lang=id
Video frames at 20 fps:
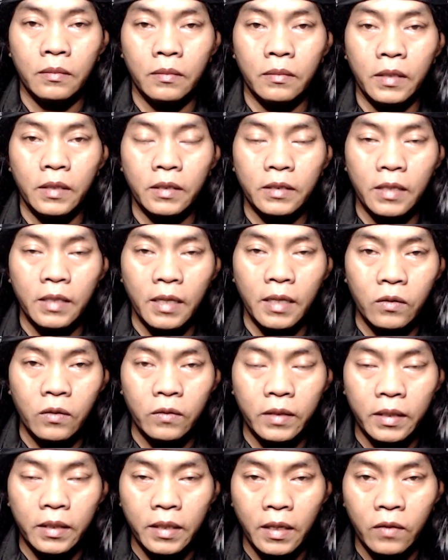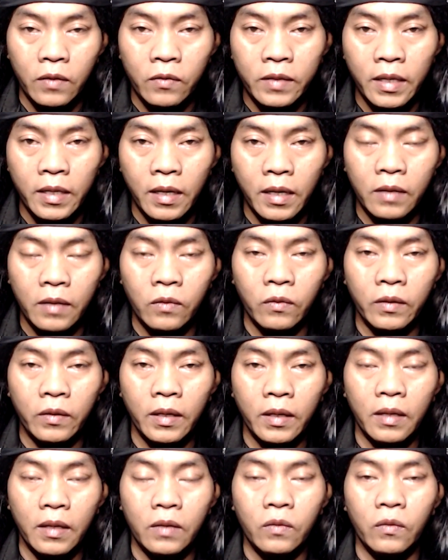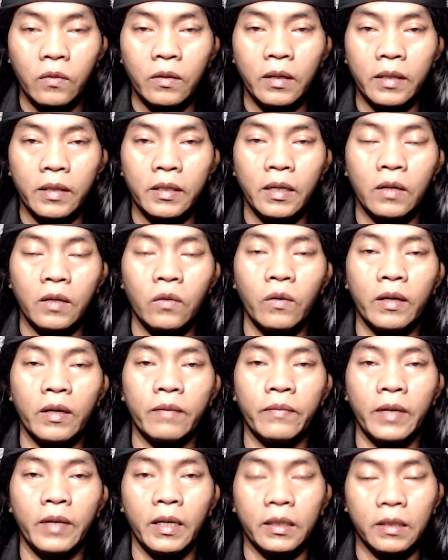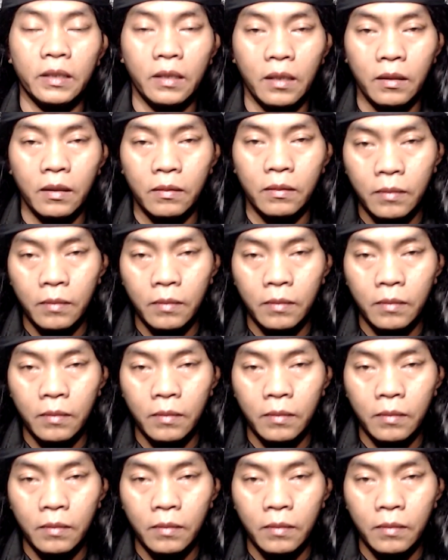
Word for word: yang selalu dikaruniai anugerah-anugerah yang luar biasa